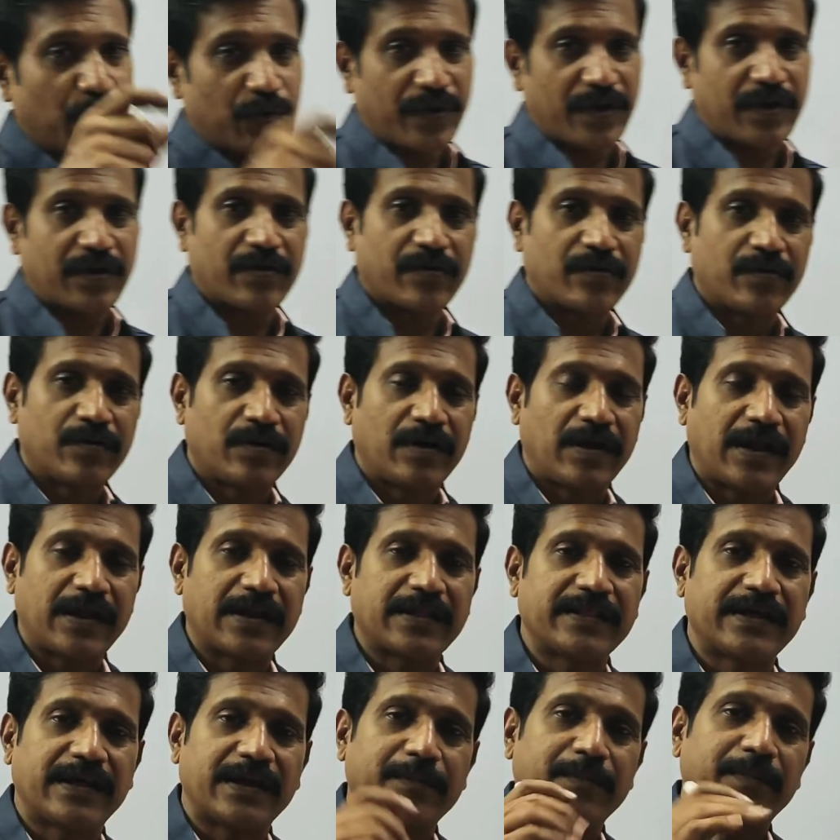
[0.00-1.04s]
போட்டு வைக்கிறோம்
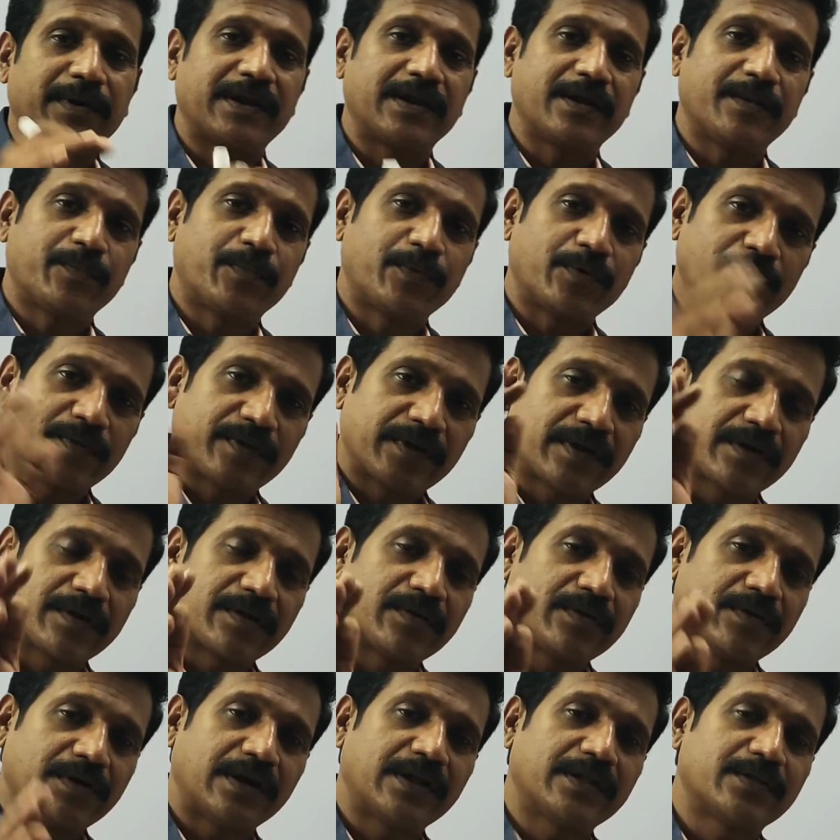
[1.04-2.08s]
அல்லது அலமாரியில் போட்டு
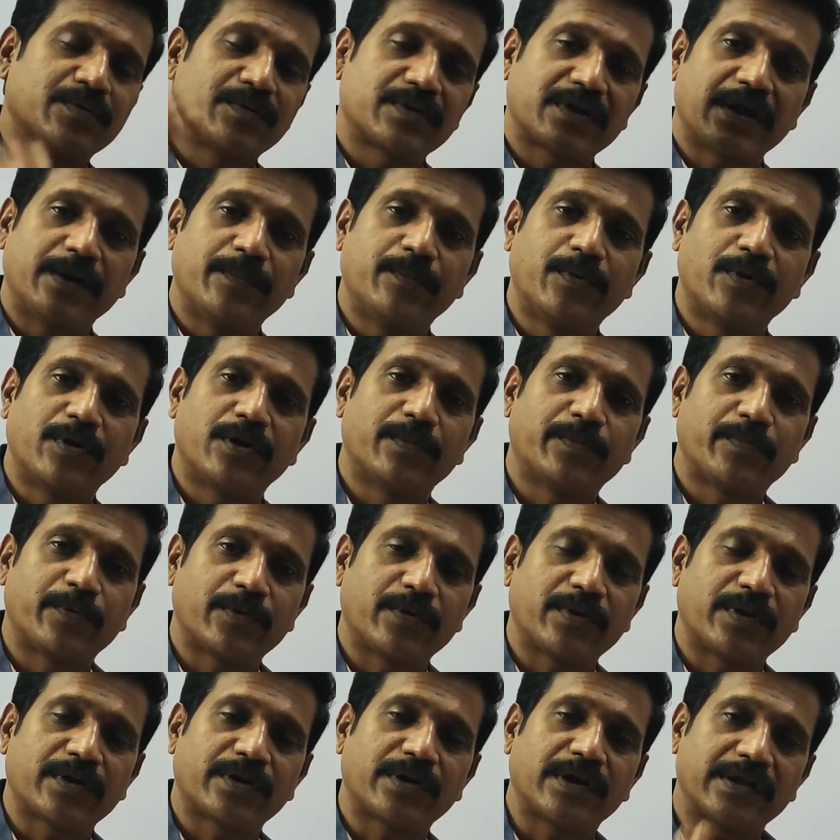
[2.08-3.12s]
வைக்கிறோம் அல்லது ஒரு கப்போர்டில்
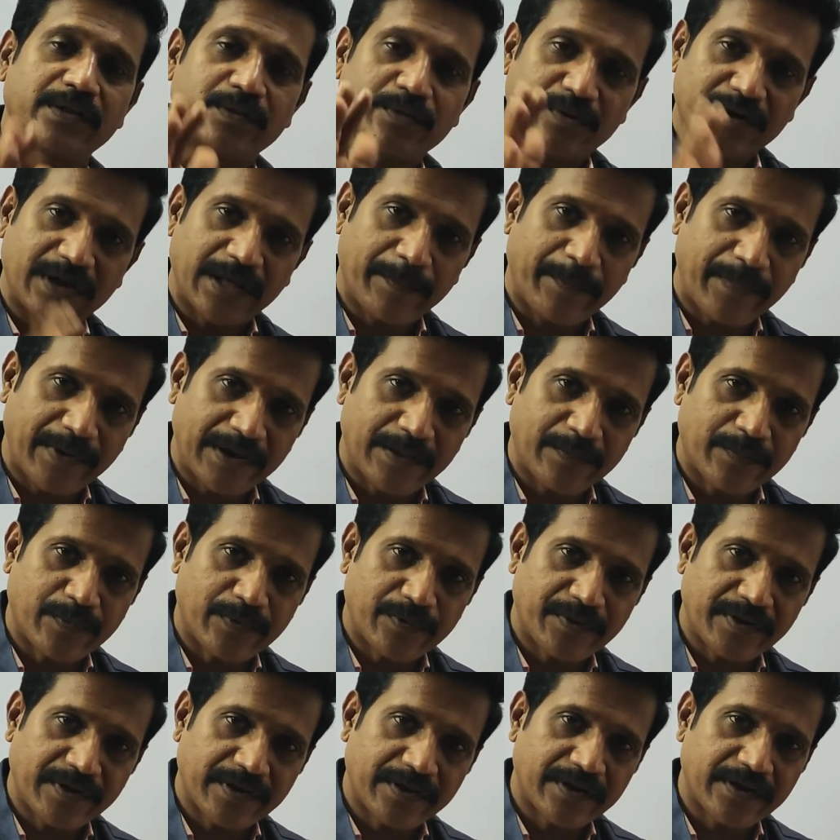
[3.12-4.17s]
போட்டு வைக்கிறோம் அல்லது ஒரு டப்பாவில்
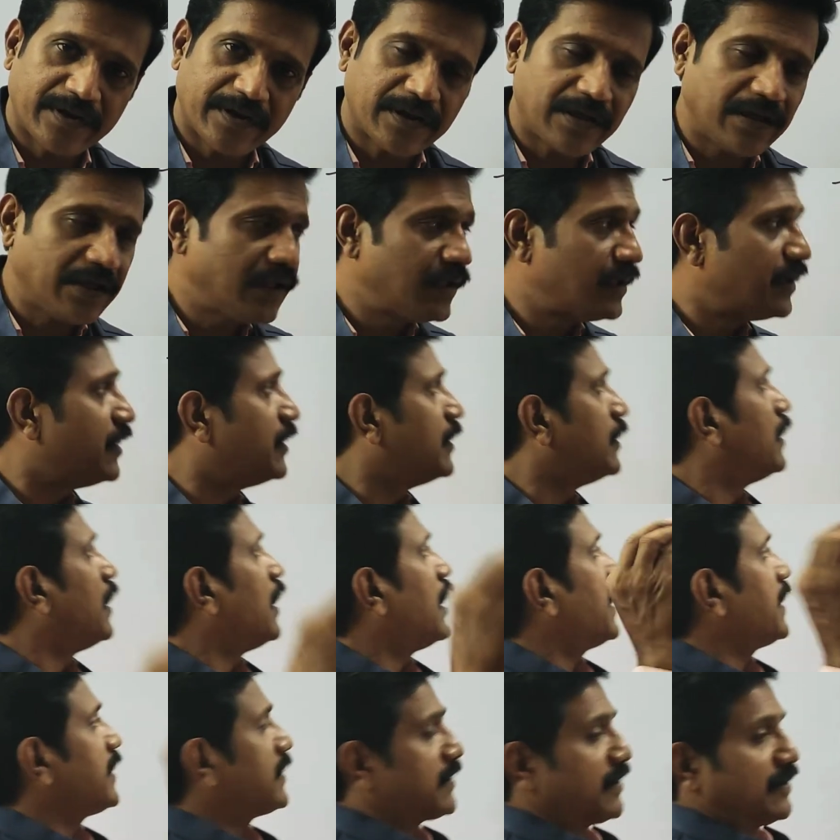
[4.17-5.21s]
போட்டு வைக்கிறோன்னா
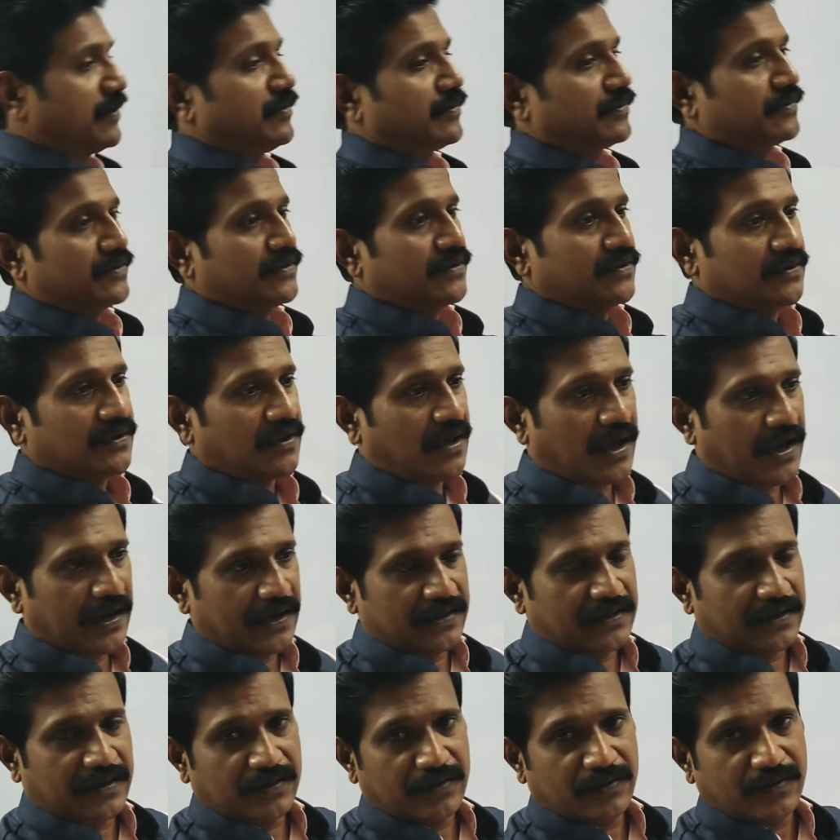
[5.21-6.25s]
ஆயிரத்தி ஐநூறு
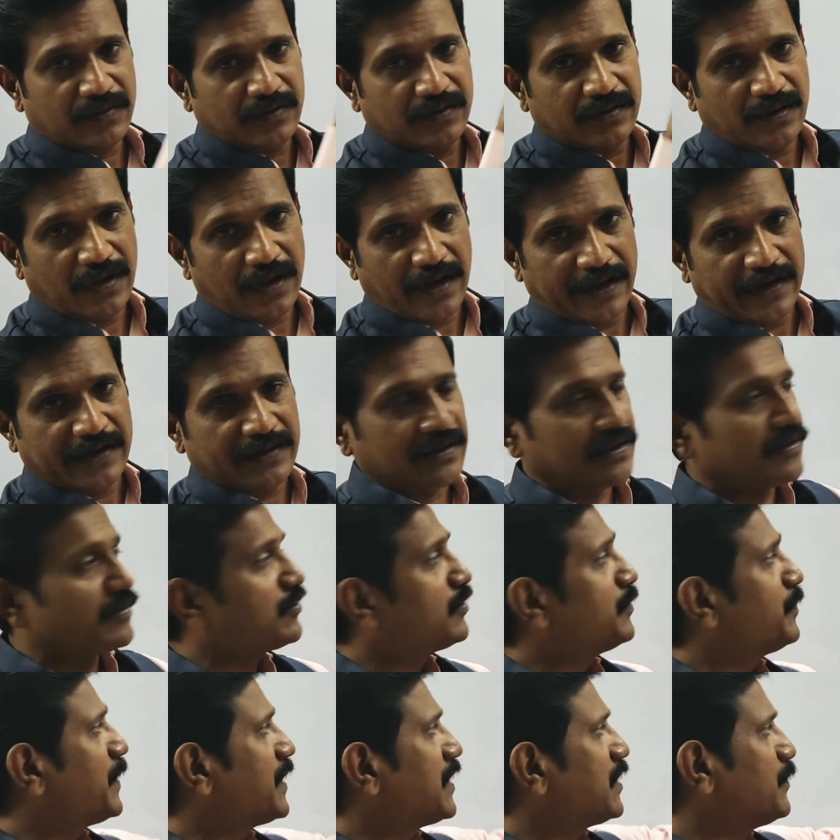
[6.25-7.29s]
ஆயிரத்தி ஐநூறு ஆயிரத்தி
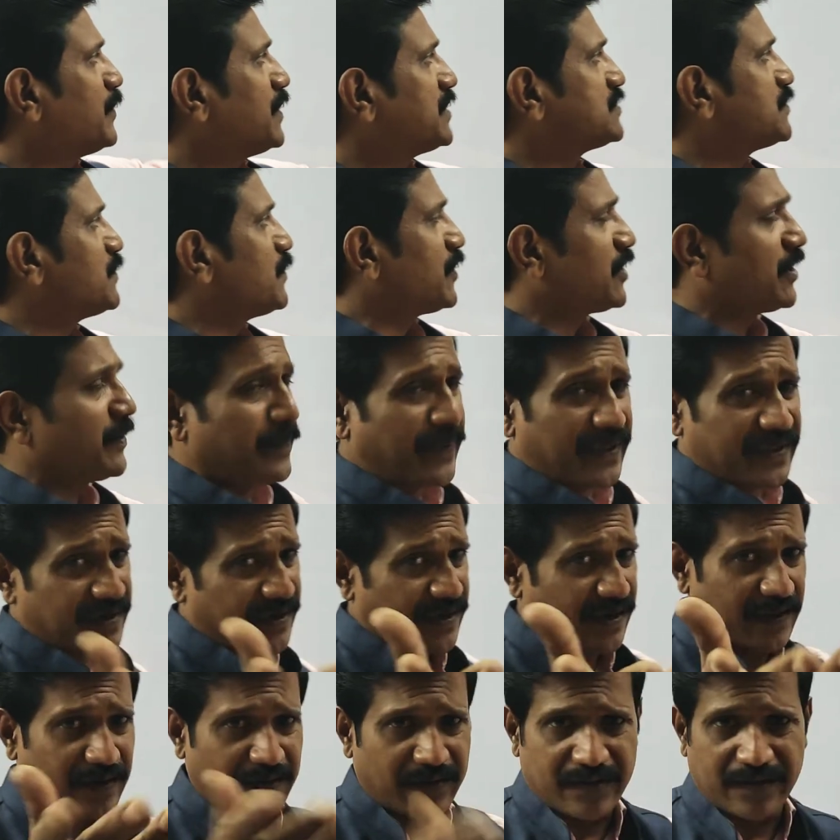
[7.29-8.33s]
ஐநூறு பன்னெண்டு மாதம் போட்டால்
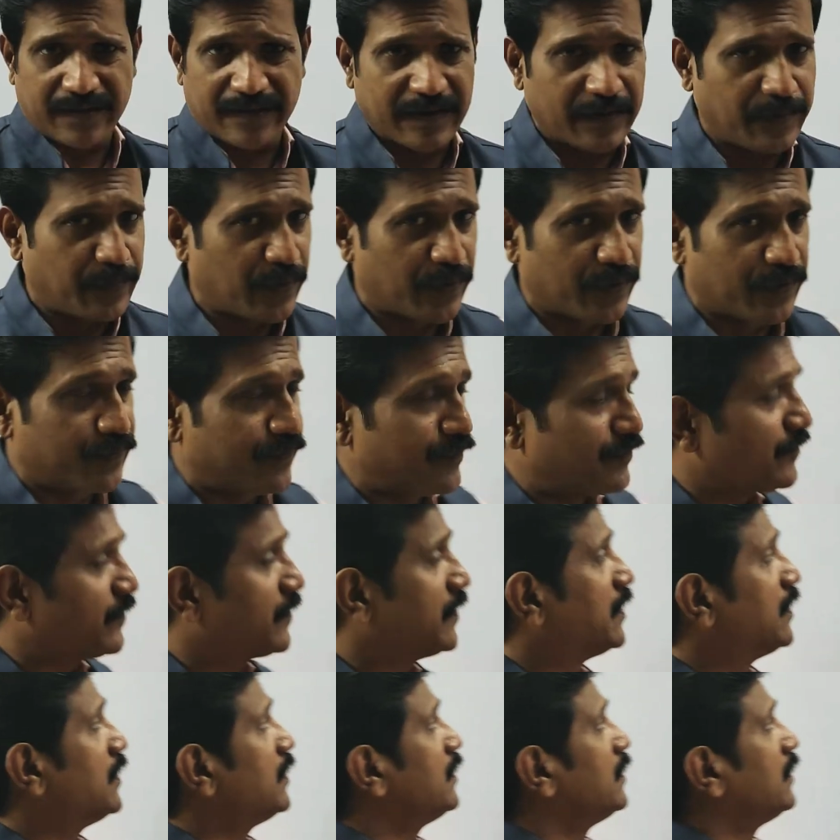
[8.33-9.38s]
பதினெட்டாயிரரூவா தான் வரப்போகுது
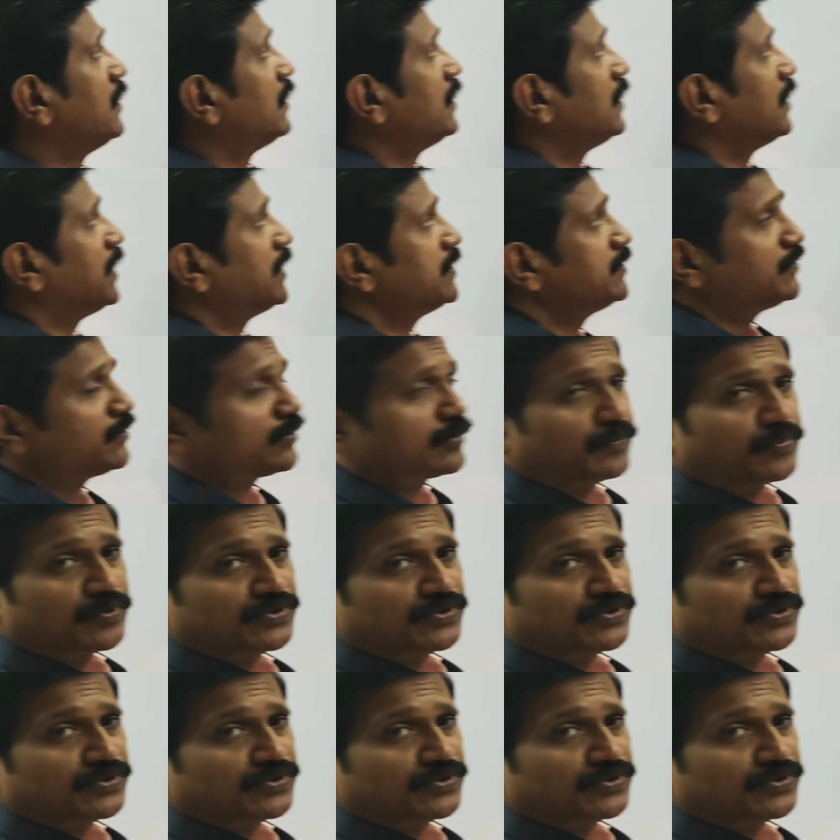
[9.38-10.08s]
அதே ஒரு